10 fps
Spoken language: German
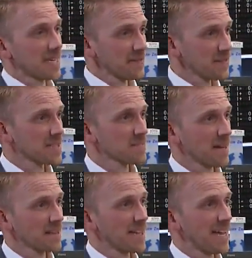
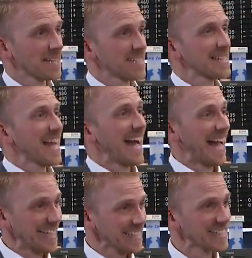Seitwärtsmarkt eigentlich
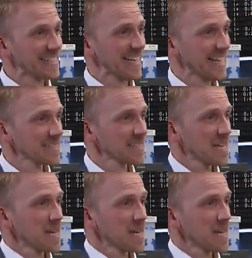eingekehrt.